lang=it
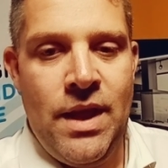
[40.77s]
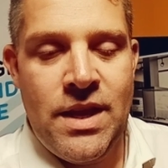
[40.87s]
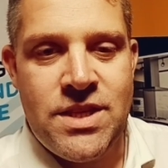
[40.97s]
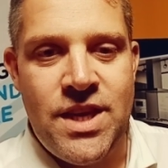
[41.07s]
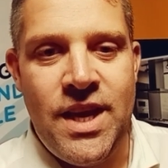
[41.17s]

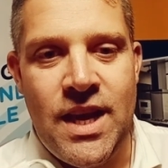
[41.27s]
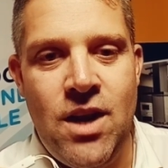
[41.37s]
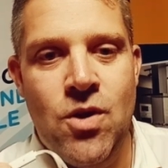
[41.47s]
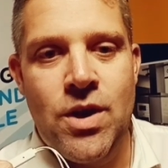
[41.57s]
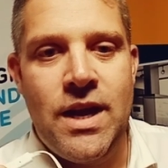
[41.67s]
Sì,
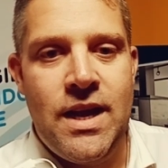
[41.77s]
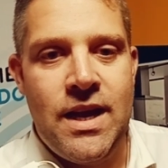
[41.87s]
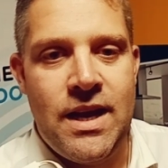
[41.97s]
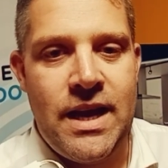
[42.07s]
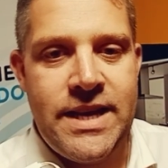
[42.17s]

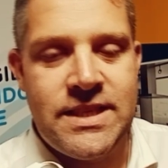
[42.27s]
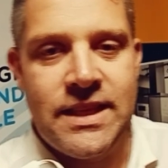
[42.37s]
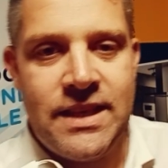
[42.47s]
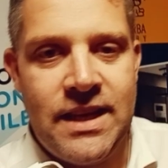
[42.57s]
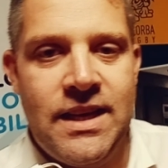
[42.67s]
allora è
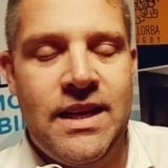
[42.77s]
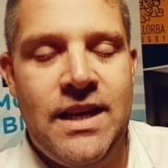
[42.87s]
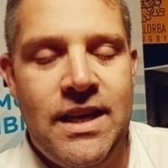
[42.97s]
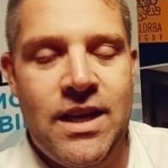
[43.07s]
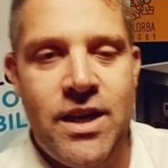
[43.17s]

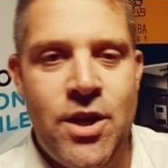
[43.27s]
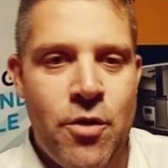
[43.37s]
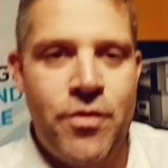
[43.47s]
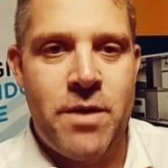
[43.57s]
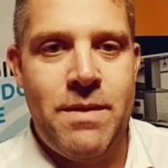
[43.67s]
stata
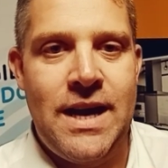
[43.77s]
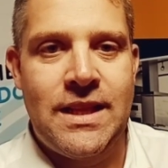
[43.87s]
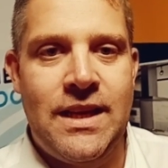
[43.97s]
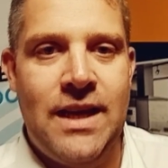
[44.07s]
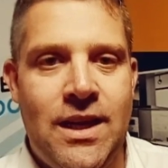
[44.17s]

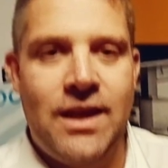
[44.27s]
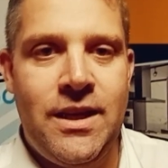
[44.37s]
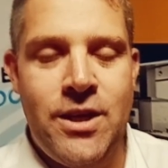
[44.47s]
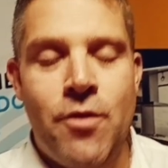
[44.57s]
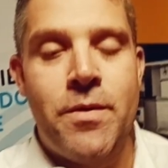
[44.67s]
riconfermata,
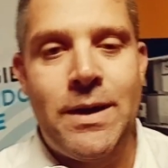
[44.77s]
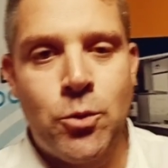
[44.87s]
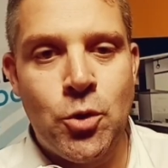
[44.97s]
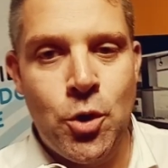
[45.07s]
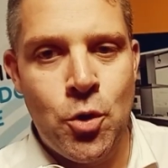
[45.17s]
riconfermato
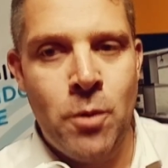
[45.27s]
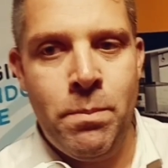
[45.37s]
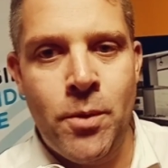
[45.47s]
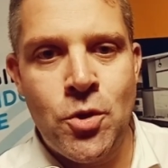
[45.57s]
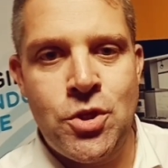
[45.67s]
tutto il
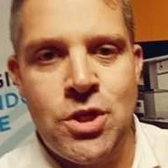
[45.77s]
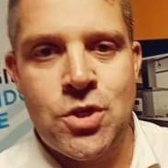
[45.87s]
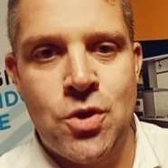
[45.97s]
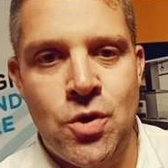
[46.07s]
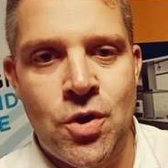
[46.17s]
gruppo, ci
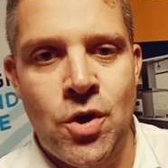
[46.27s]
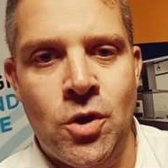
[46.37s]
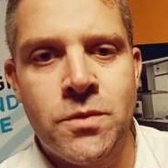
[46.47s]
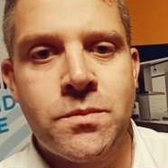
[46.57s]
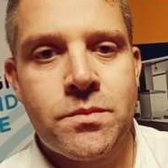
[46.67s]

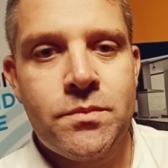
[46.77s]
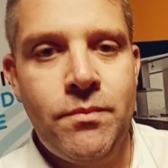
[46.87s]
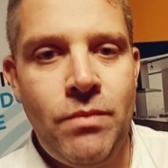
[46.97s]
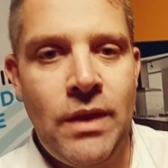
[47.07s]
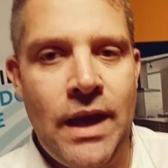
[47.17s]
sono
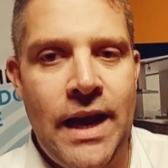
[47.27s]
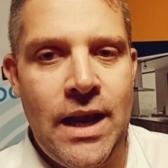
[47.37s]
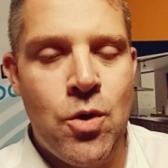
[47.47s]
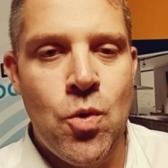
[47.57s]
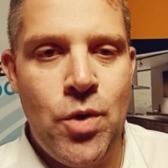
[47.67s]
eh,
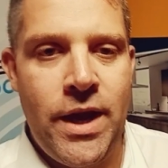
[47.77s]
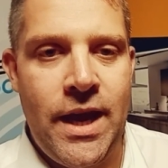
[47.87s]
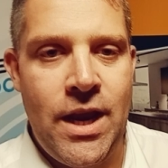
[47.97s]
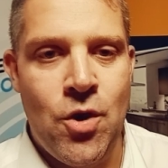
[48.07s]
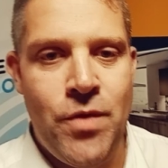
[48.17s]

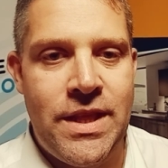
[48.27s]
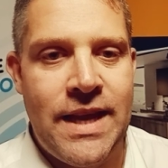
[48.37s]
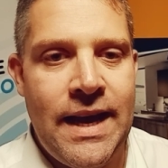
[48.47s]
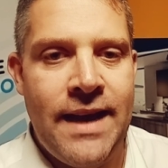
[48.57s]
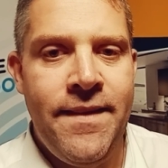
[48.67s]
alcune
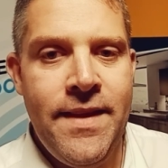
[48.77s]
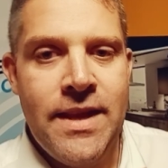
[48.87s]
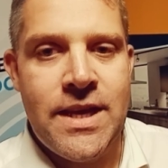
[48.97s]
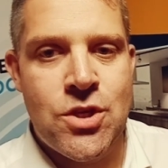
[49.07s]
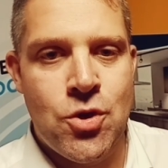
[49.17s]
novità
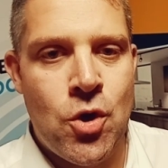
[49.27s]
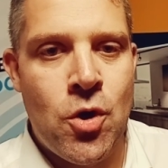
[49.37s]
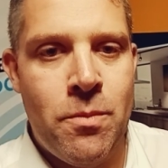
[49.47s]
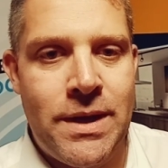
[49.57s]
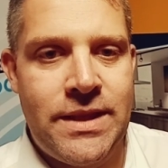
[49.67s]
che
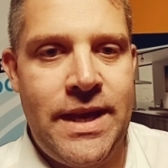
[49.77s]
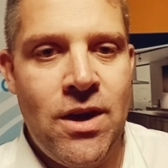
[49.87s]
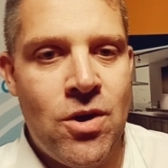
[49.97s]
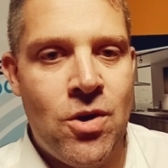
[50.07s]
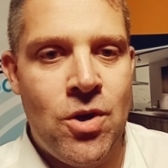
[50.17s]
sono
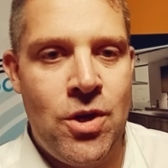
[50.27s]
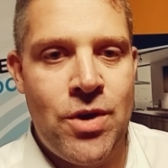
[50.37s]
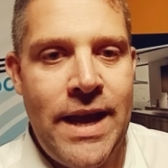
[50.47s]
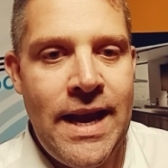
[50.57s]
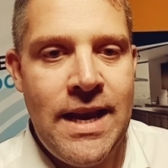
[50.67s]
Matteo
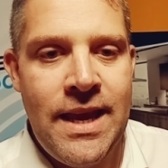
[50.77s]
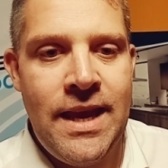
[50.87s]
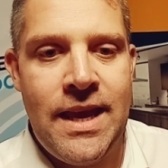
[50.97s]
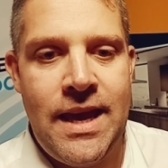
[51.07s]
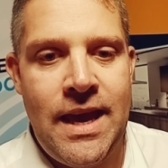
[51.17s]

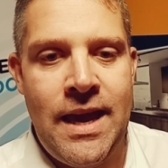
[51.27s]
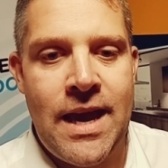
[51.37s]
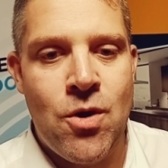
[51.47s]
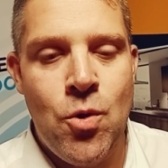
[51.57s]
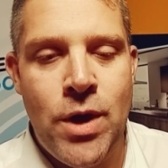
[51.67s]
Leonelli, che
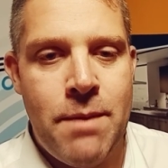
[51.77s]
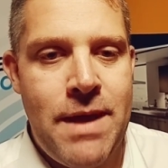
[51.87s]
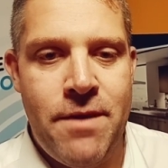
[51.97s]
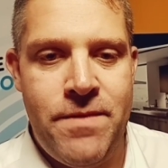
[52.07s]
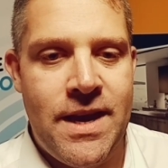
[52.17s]
è colui che
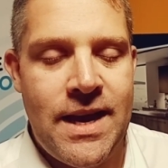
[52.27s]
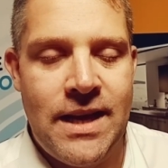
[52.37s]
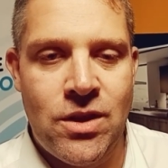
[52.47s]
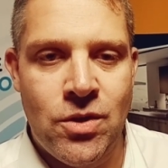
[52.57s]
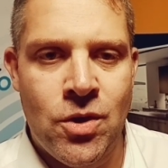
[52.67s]
mi ha
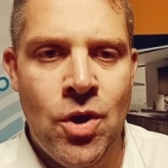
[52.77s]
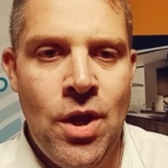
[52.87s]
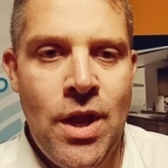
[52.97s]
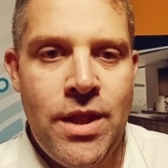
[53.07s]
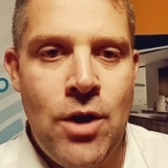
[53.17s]
affiancato
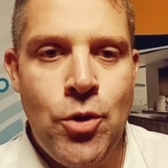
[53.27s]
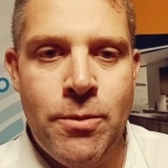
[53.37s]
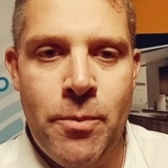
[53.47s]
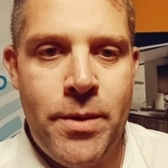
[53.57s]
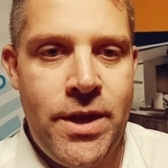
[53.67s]

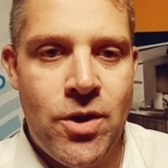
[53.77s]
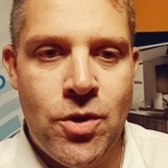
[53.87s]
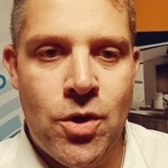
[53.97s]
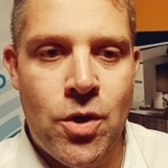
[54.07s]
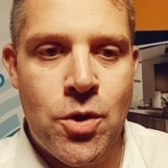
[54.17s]
nell'ultimo
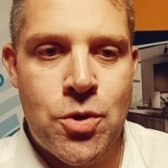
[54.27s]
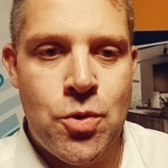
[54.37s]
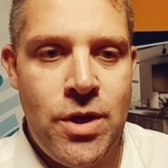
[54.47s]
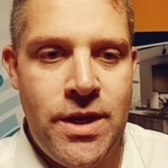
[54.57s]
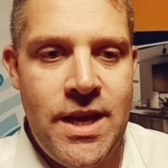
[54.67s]
periodo su,
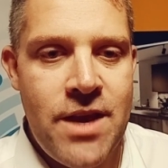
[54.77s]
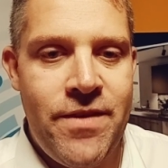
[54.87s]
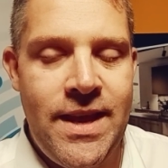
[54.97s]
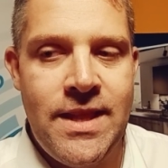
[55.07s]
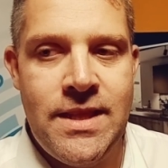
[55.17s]
negli
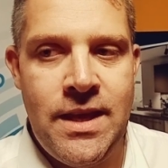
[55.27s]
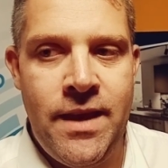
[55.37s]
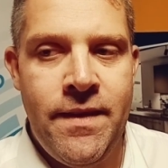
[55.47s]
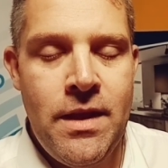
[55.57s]
eventi,